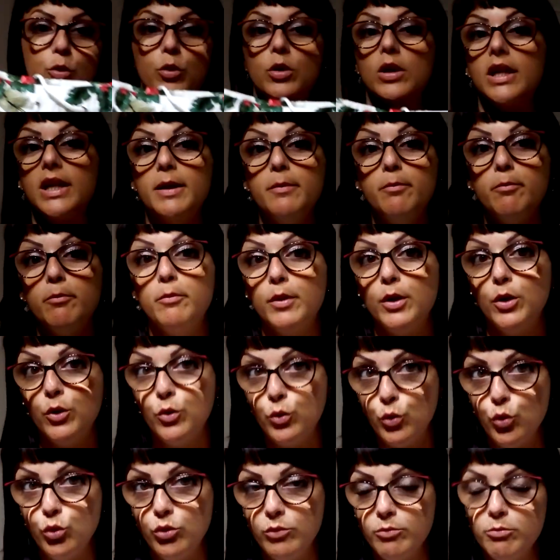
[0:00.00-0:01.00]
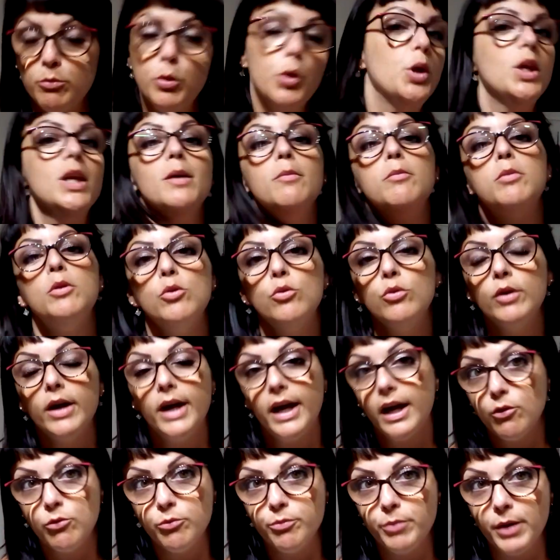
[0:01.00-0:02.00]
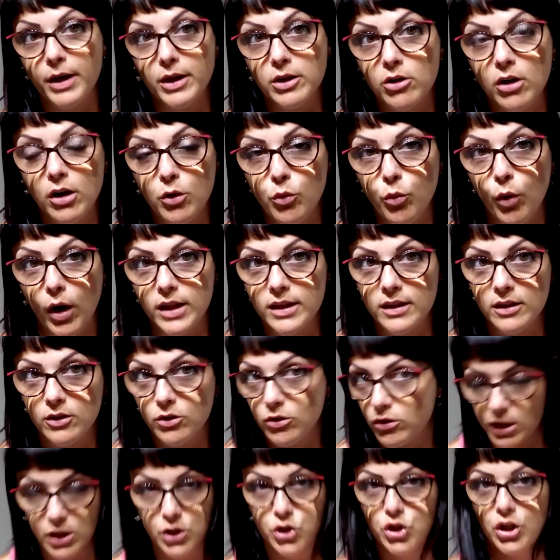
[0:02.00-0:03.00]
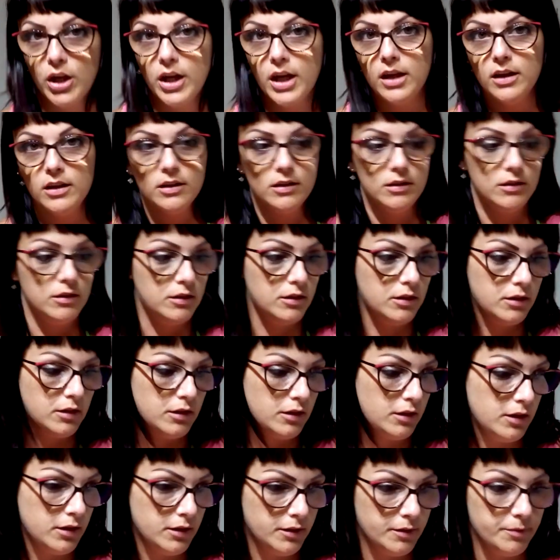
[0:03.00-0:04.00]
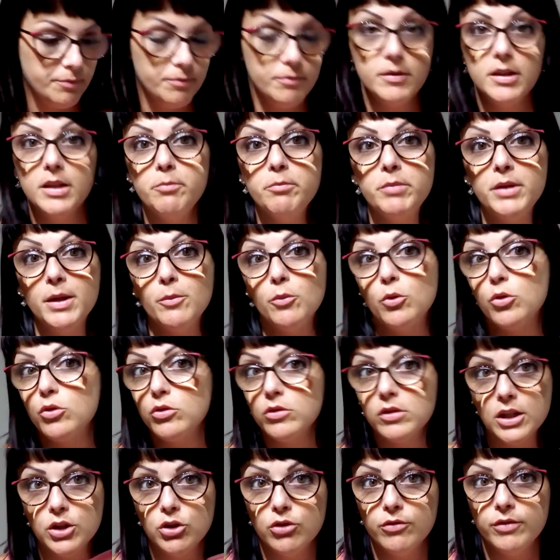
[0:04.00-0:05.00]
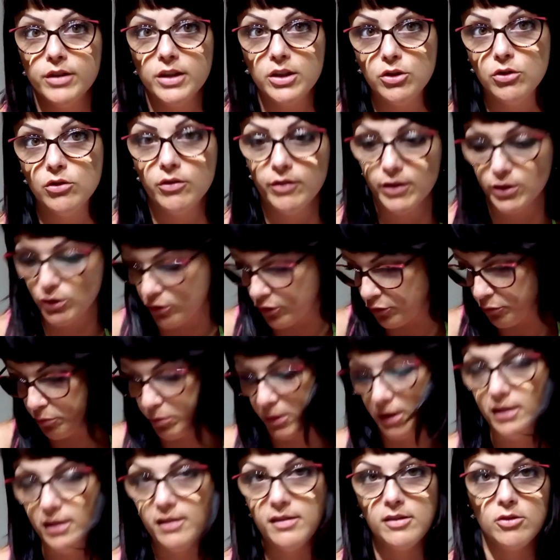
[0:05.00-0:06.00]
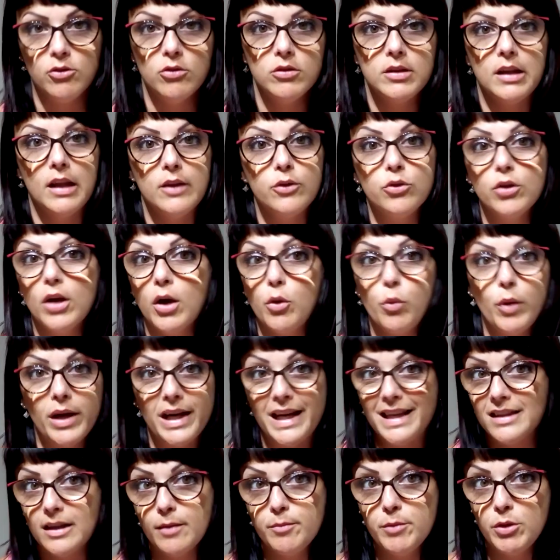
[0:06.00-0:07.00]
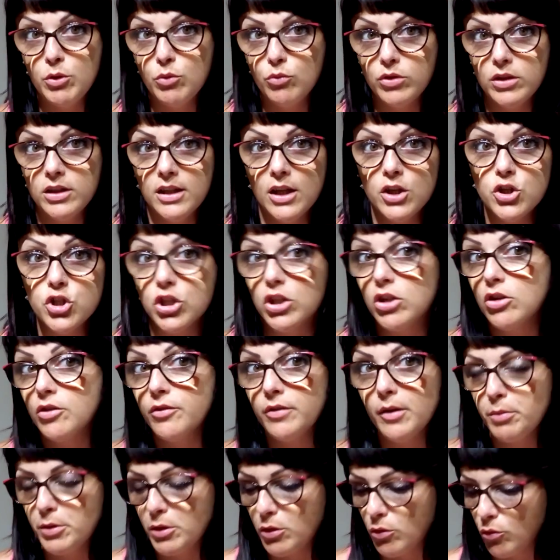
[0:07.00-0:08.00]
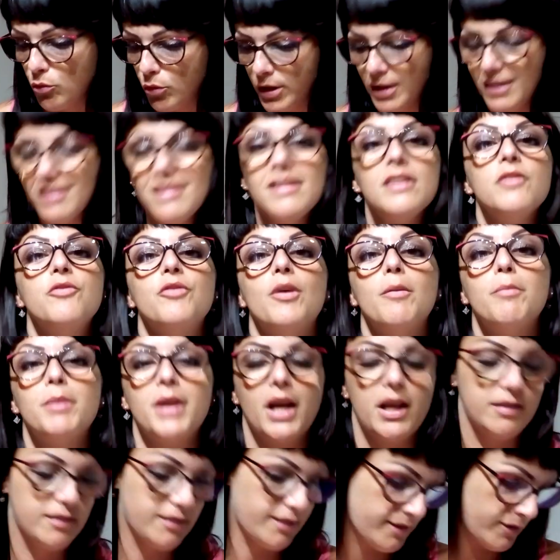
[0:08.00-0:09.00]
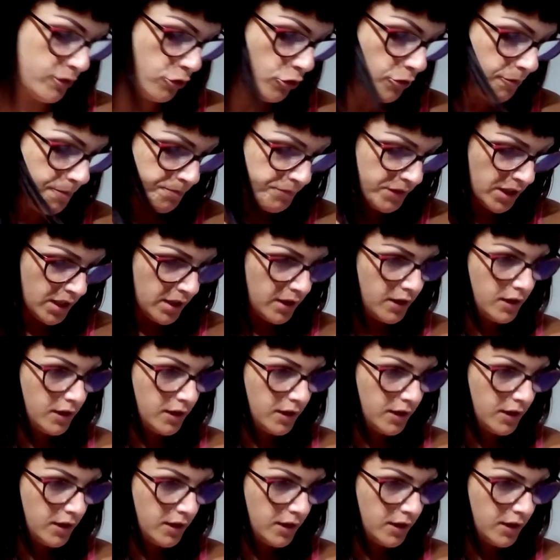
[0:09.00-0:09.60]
Bolle Blu. Bolle Blu è un parco acquatico che c'è eh, in Piemonte dove io vado spesso, tanto è a 40 minuti da Genova, per cui si fa presto.